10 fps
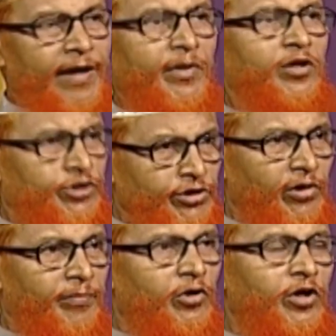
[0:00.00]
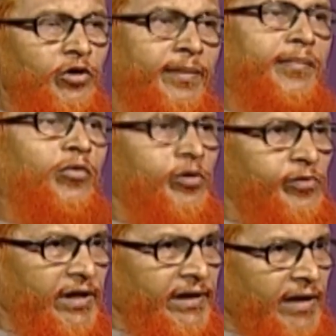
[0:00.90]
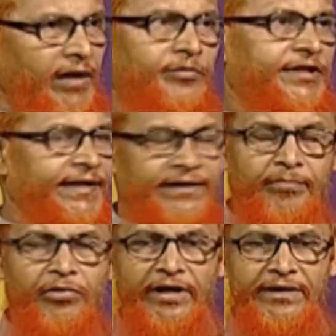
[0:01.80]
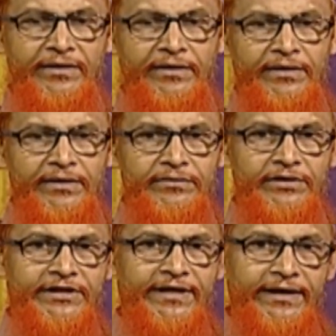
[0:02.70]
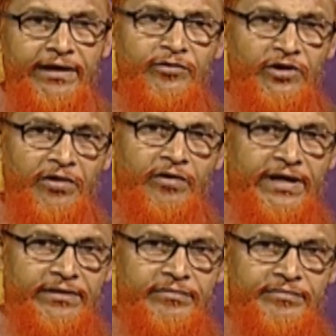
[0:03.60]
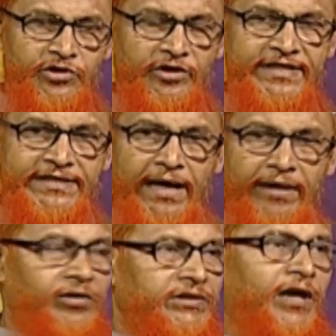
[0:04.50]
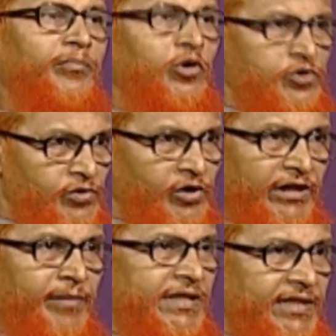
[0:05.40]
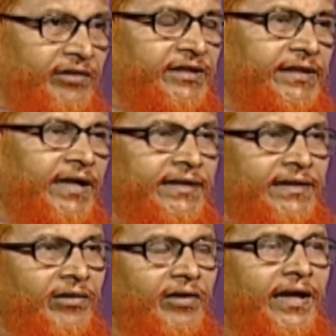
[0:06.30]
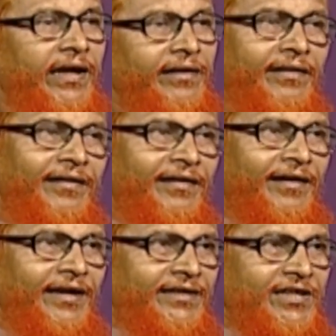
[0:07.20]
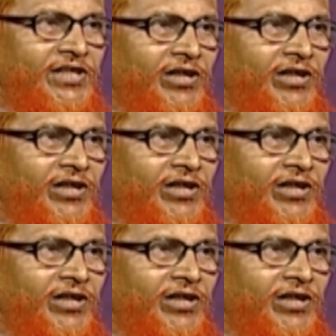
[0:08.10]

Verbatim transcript: এমন রচিত বইকেও আমরা বই বলি আরবিতে কিতাব বলে তো সেটার মধ্যে অনেক যদি জাল কথা মজু কথা মিথ্যা কথা থাকে তাহলে এটা